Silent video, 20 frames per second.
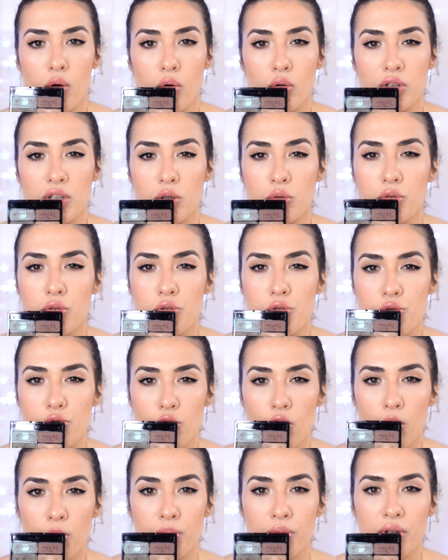Он такой
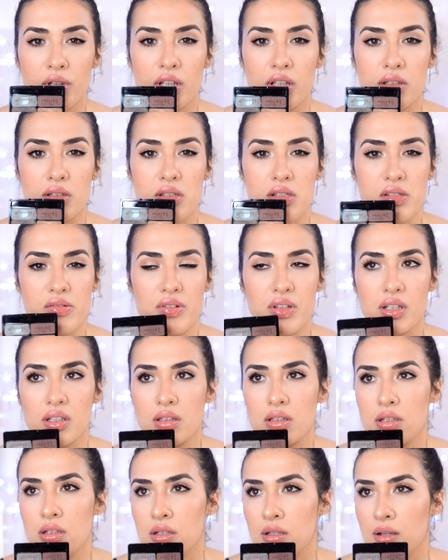теплый цвет